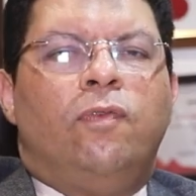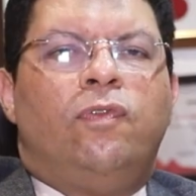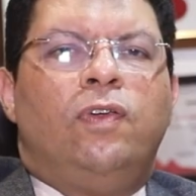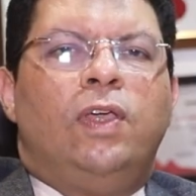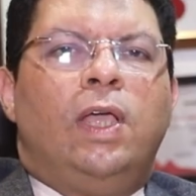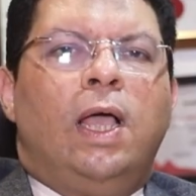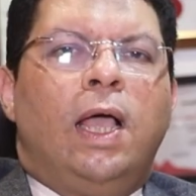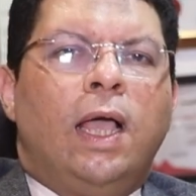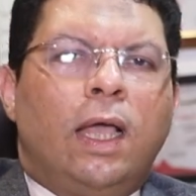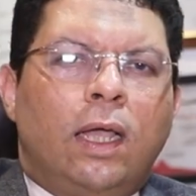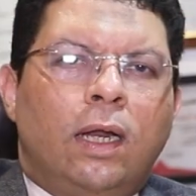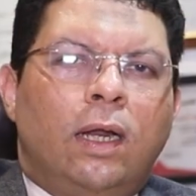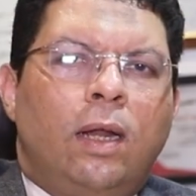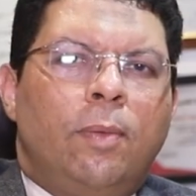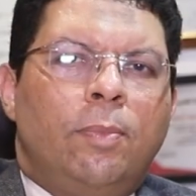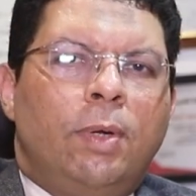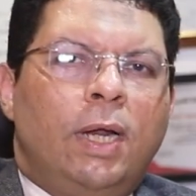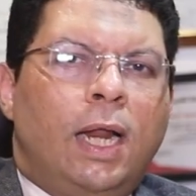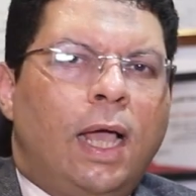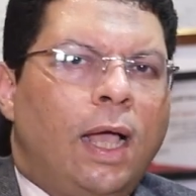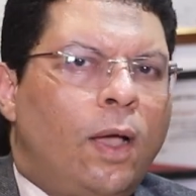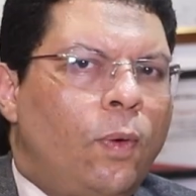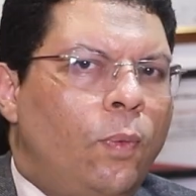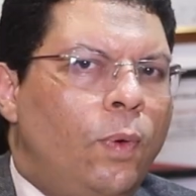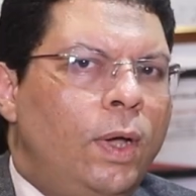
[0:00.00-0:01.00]
في اغلب
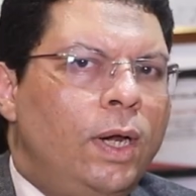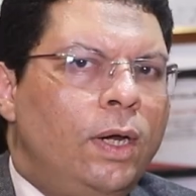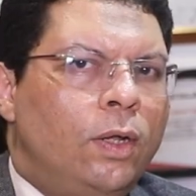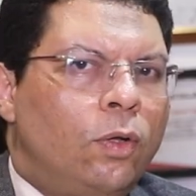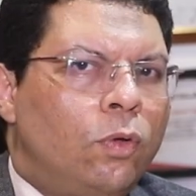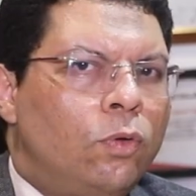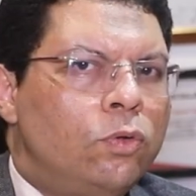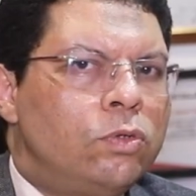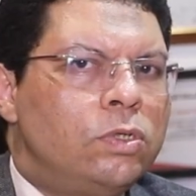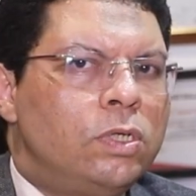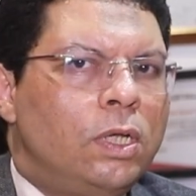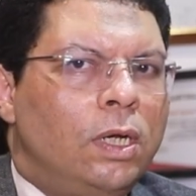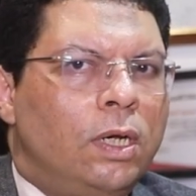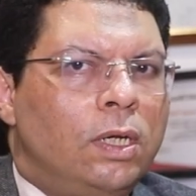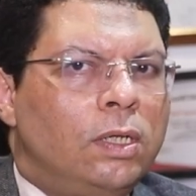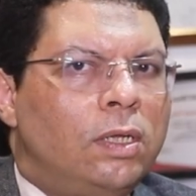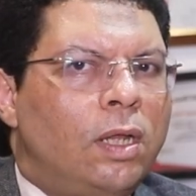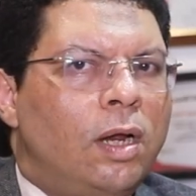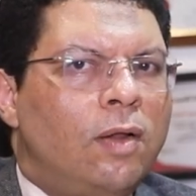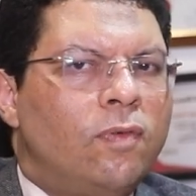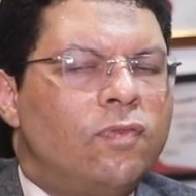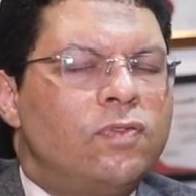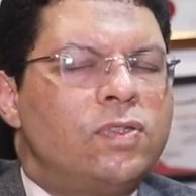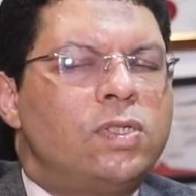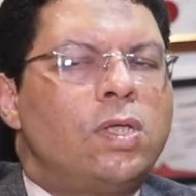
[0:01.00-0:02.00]
الاحوال الجزء اللي
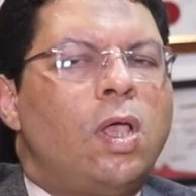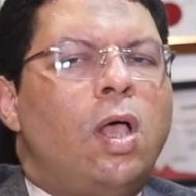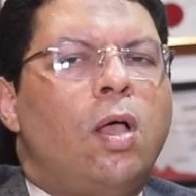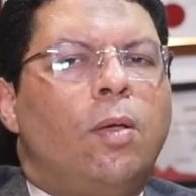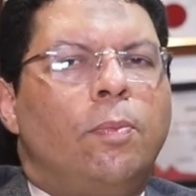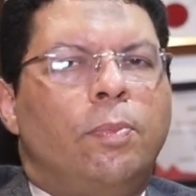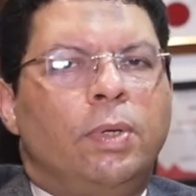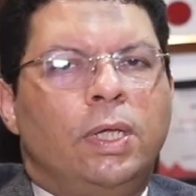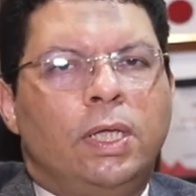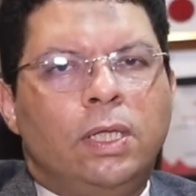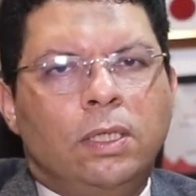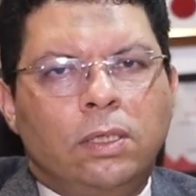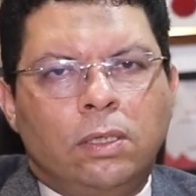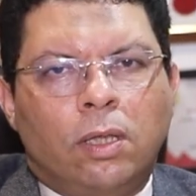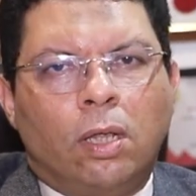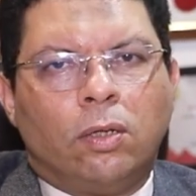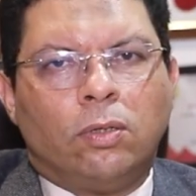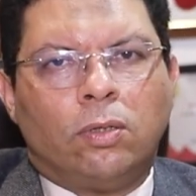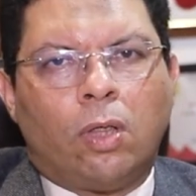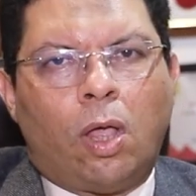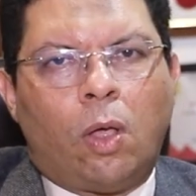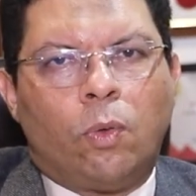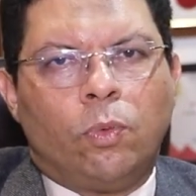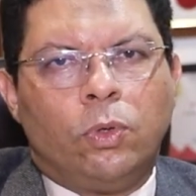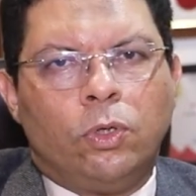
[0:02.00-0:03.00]
تلف صعب
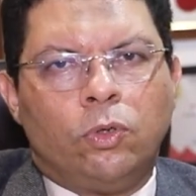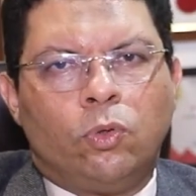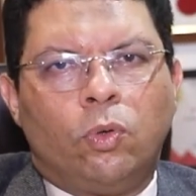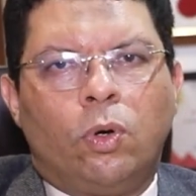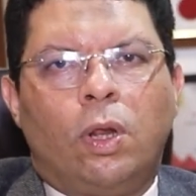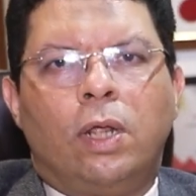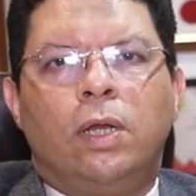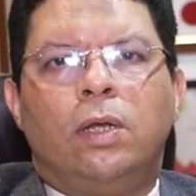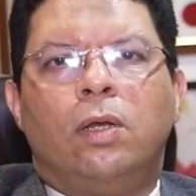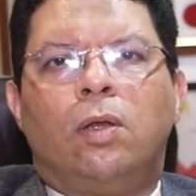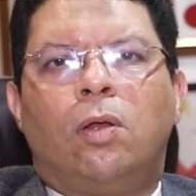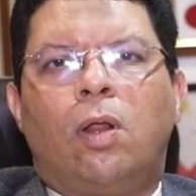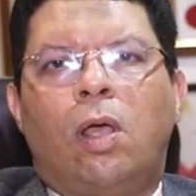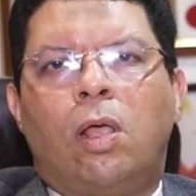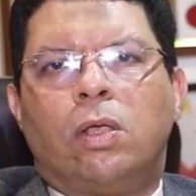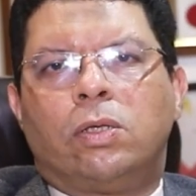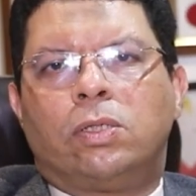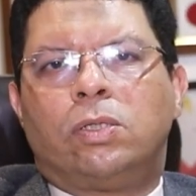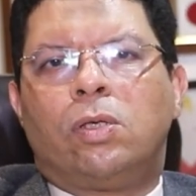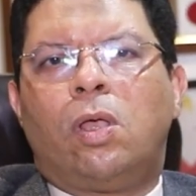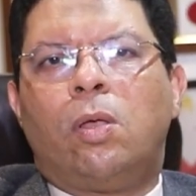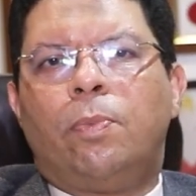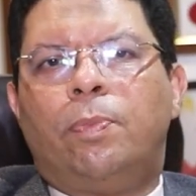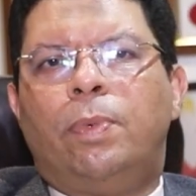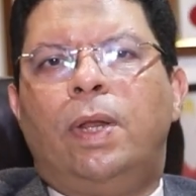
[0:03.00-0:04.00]
جدا تعويضه لان
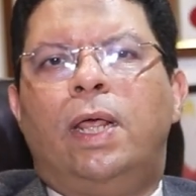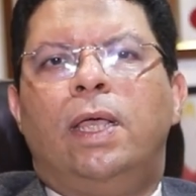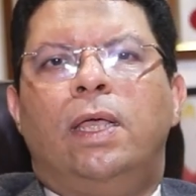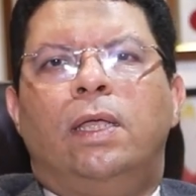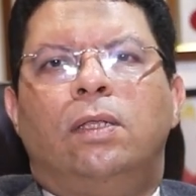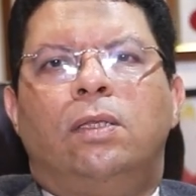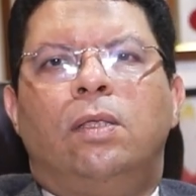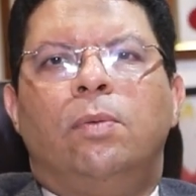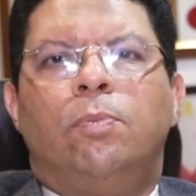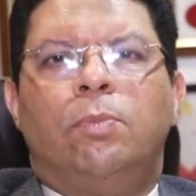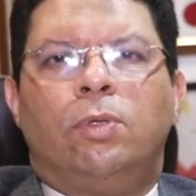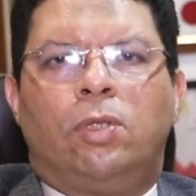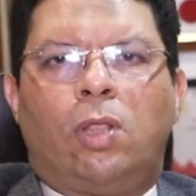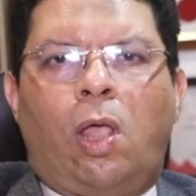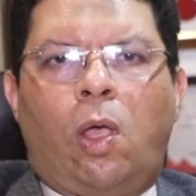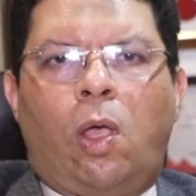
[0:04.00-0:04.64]
الاعصاب لا يتم